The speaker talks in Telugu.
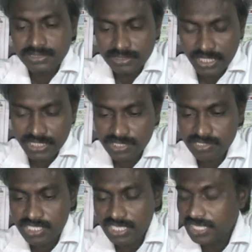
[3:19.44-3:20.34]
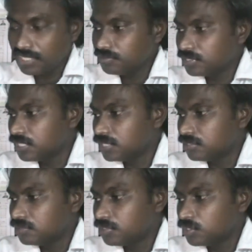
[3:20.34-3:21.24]
క్రైస్తవుడు చట్టాలకు ఎదుర
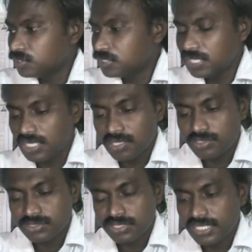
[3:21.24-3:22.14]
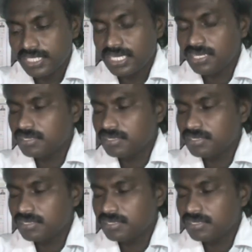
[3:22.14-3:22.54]
విరోధంగా నడుస్తున్నాడు ఈయన